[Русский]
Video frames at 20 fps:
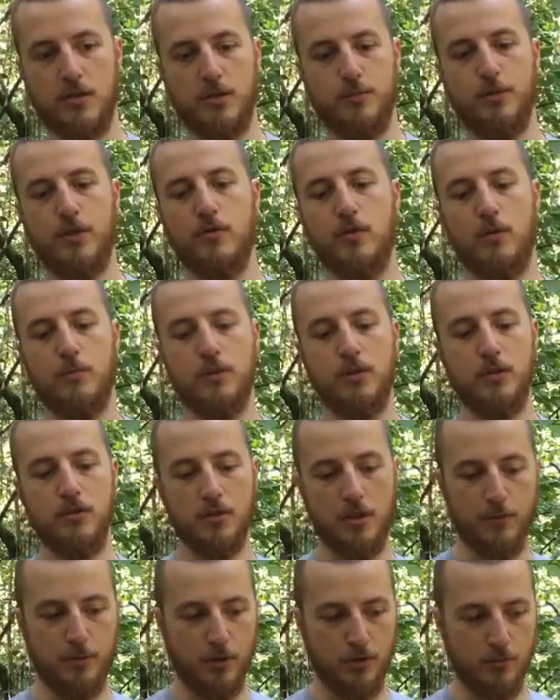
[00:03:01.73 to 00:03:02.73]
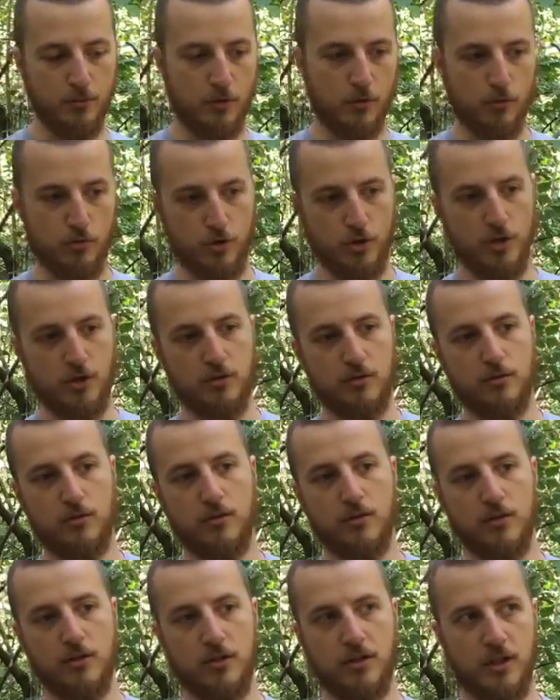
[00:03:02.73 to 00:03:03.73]
если мы говорим о длинномерном оружии, от
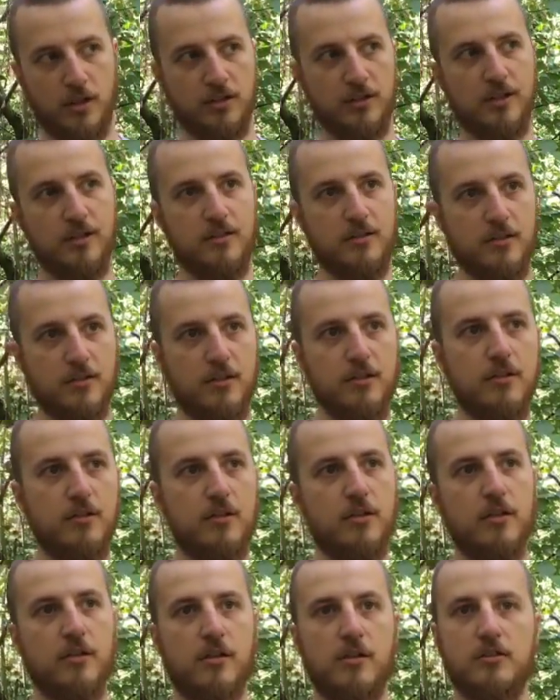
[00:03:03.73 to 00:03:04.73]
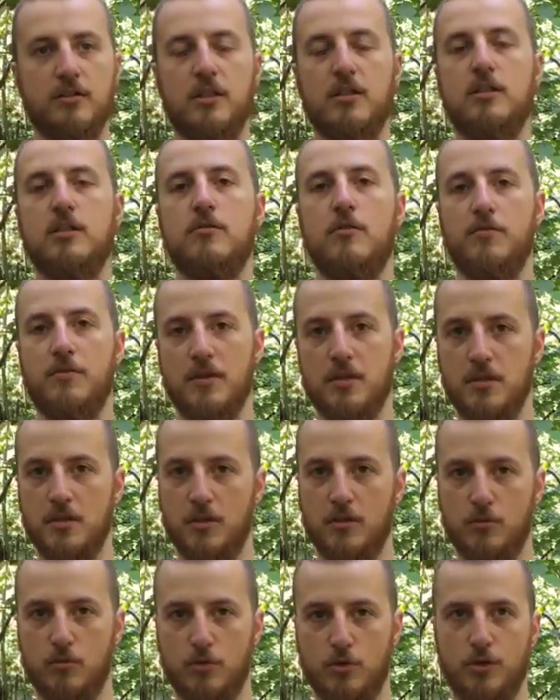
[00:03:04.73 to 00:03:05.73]
э, конкретной длины и конкретного веса
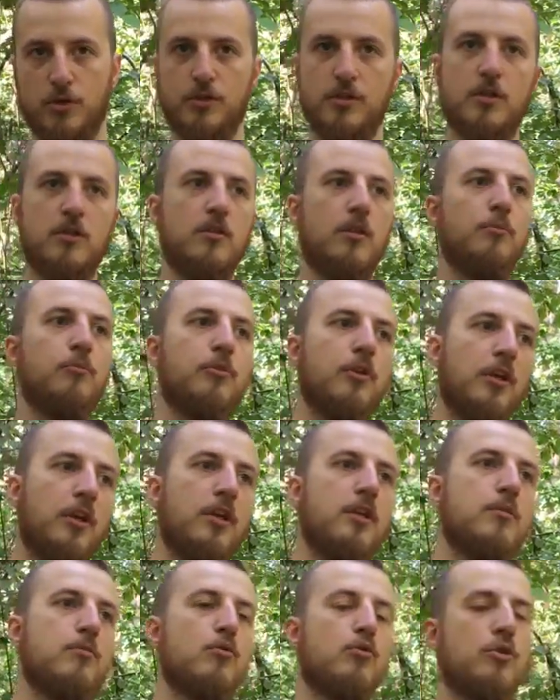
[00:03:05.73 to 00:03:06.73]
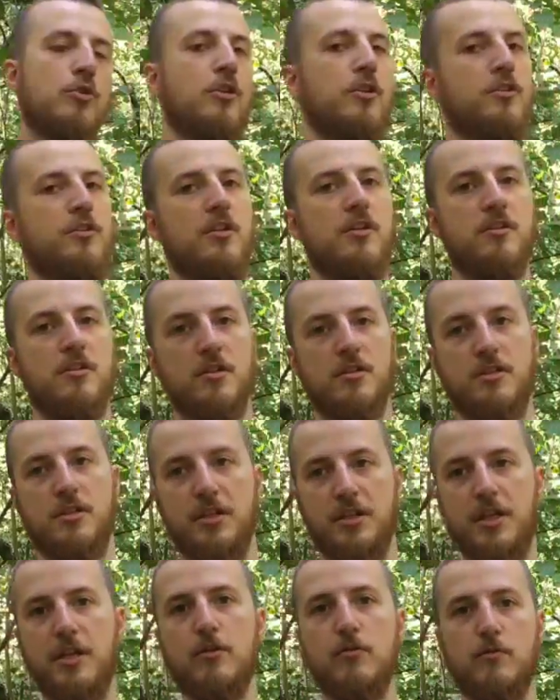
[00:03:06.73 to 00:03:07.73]
оружия. Где-то там такие немножко техники, где-то
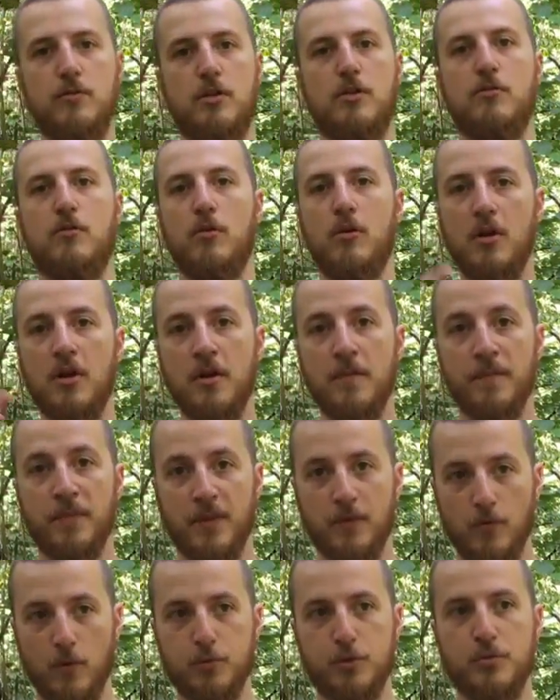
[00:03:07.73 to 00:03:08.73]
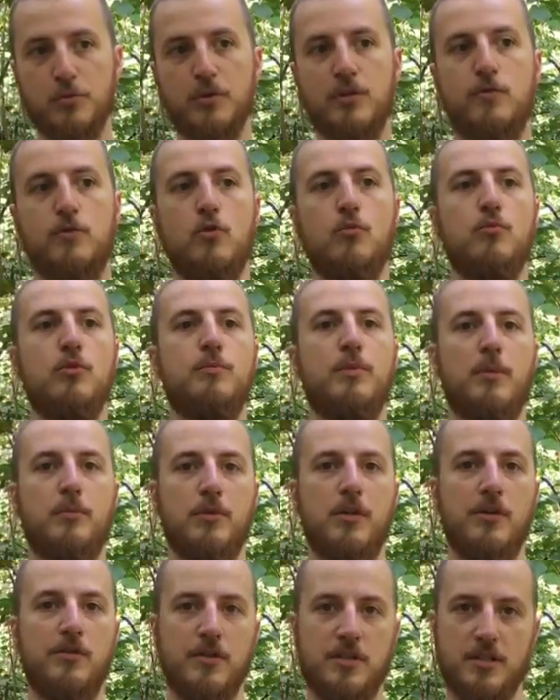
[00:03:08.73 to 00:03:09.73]
сики, но все равно. В общем, это все будет
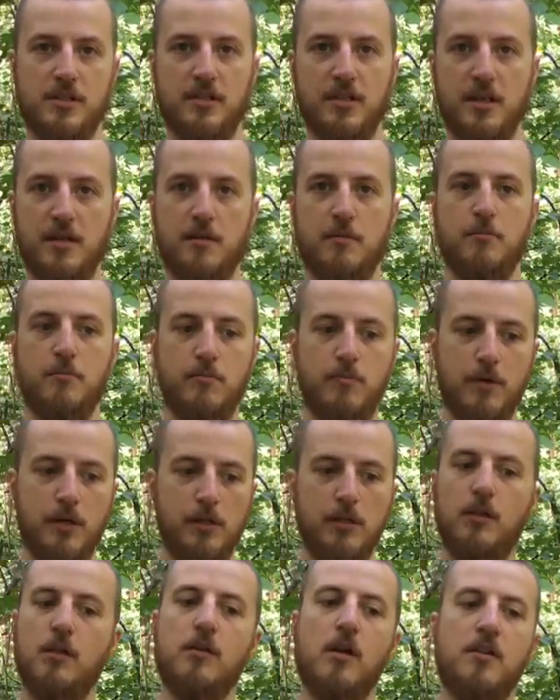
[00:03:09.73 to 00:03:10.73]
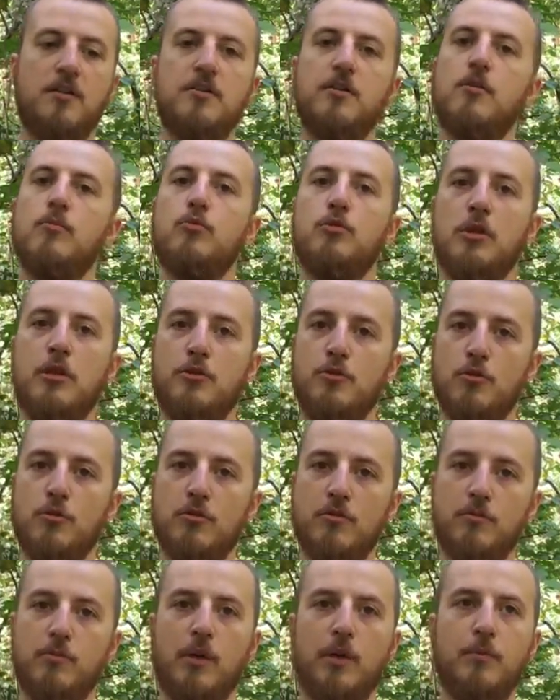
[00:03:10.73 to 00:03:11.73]
преподаваться на палке, как некому
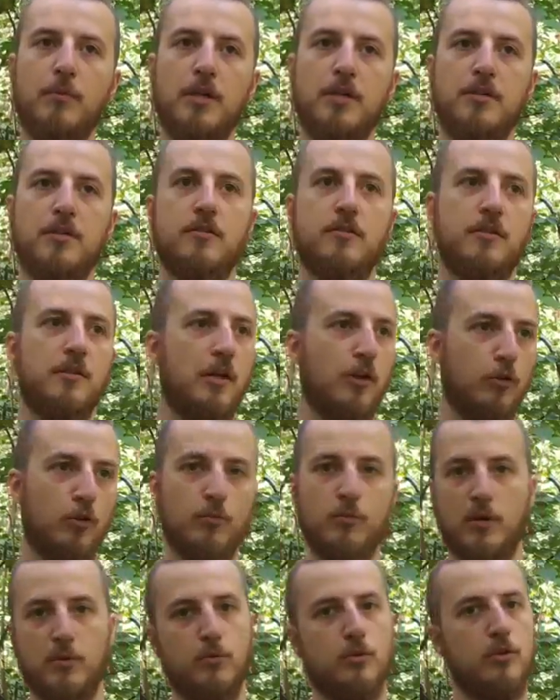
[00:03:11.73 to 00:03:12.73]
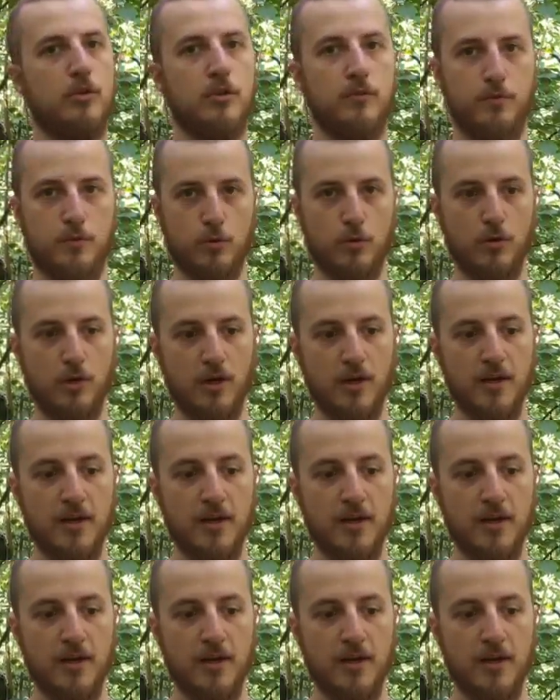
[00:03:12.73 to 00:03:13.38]
усредненном предмете, на котором работает все.